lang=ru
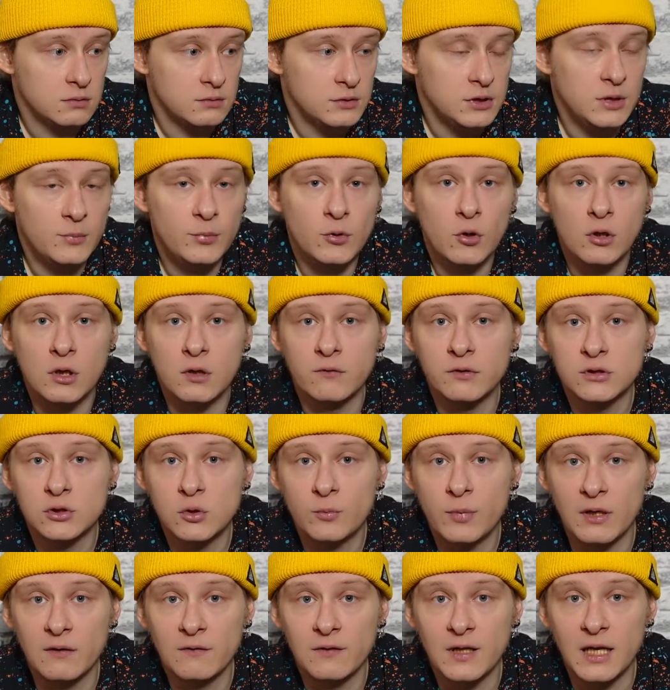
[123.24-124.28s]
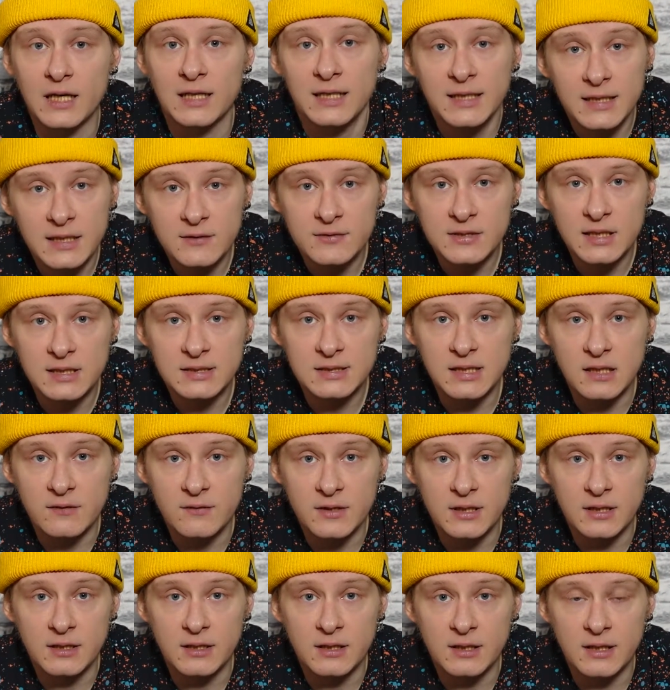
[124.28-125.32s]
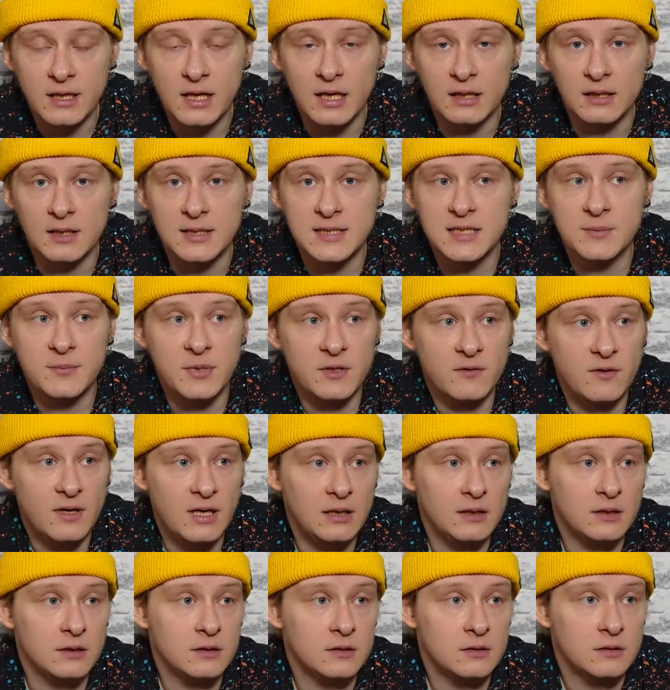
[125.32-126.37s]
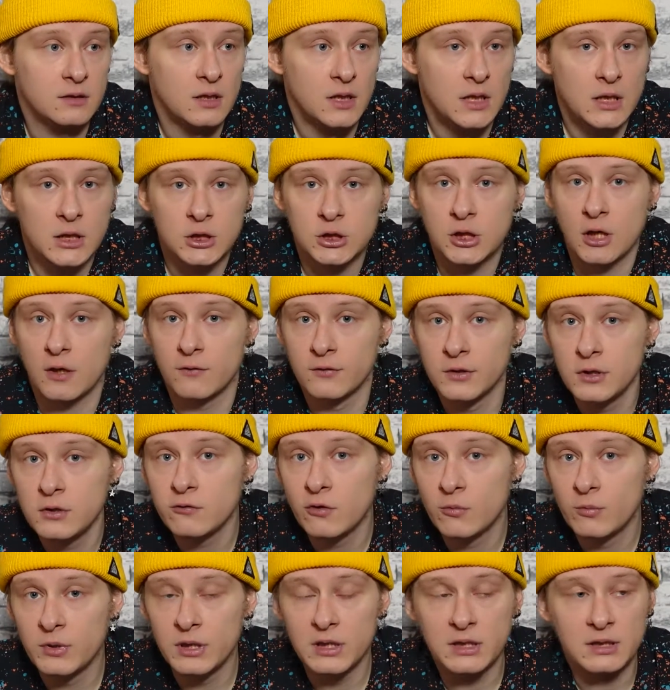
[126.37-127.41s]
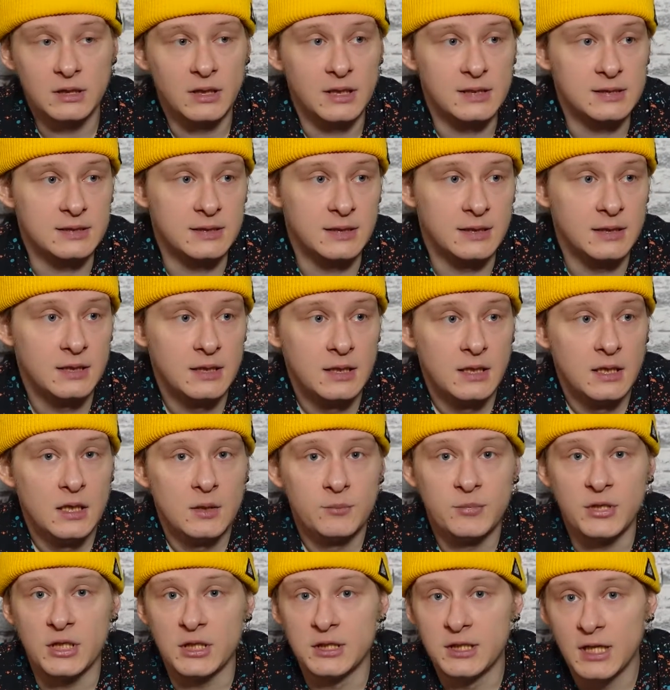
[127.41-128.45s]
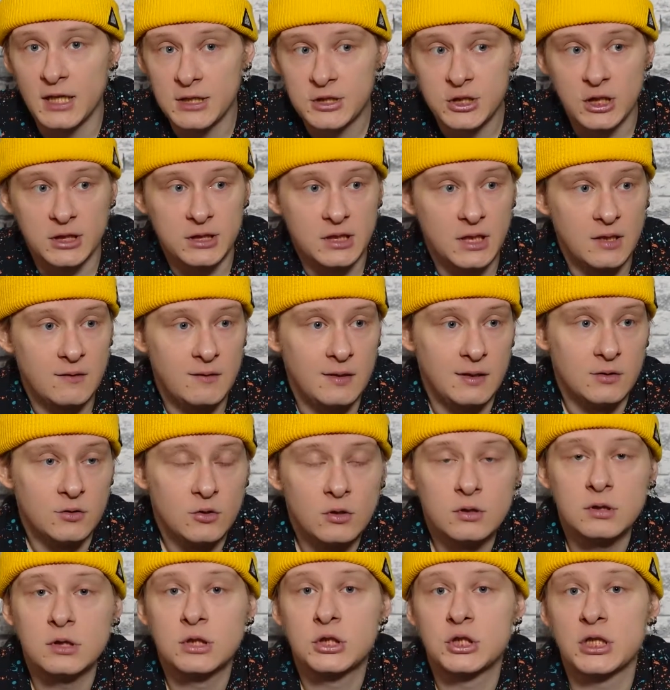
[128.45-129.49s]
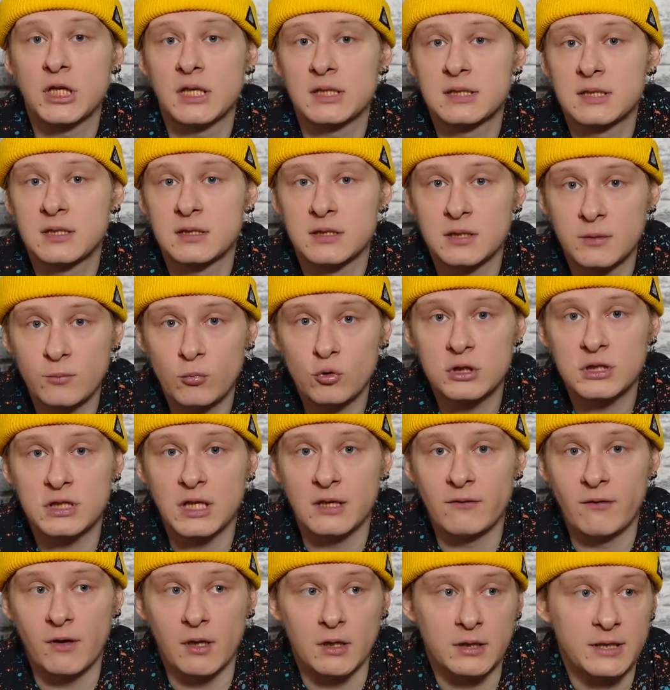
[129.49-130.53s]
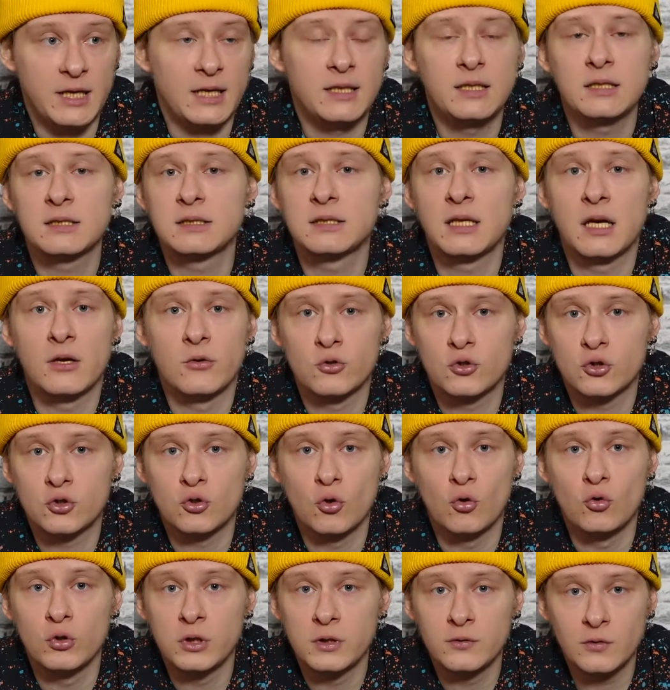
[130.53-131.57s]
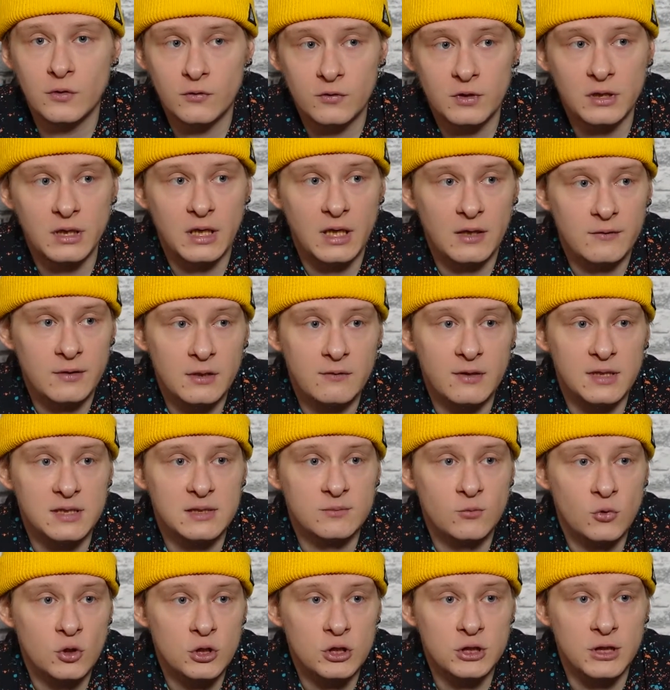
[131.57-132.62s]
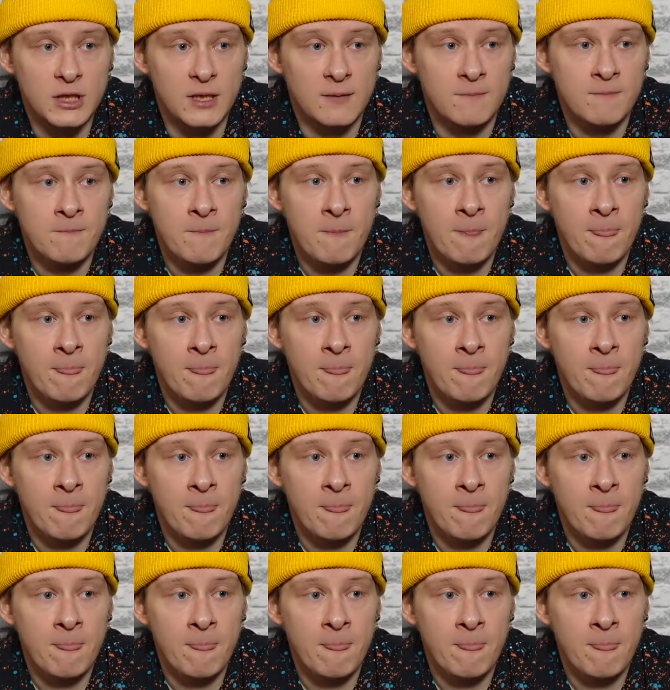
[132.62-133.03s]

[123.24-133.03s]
неплохо выступал в Ла Лиге в составе Реала, забивал, э, штрафные у него были классные, передачи отдавал, но сейчас забуксовал. Я не знаю, что у него в голове, возможно,